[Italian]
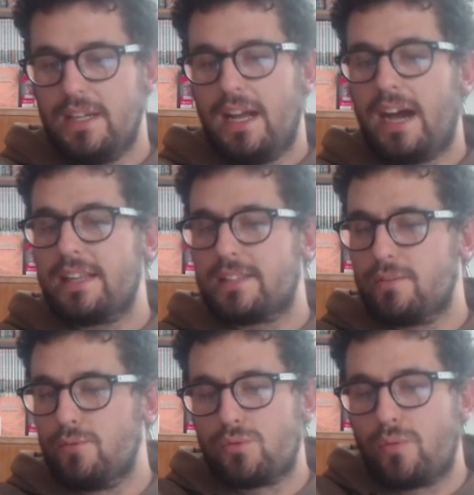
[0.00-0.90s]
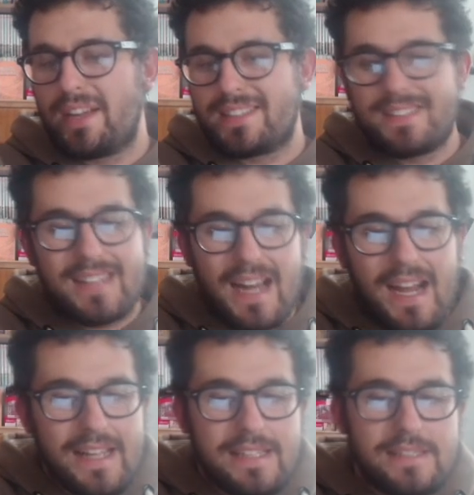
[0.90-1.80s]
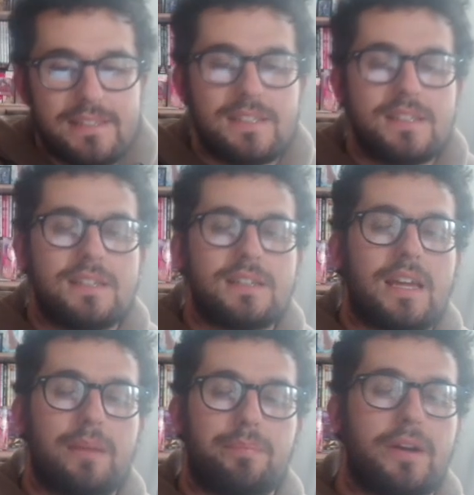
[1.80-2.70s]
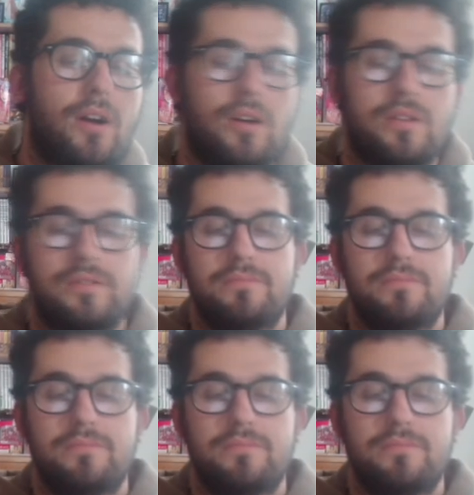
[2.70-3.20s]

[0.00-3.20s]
Ha ricevuto una stride, che però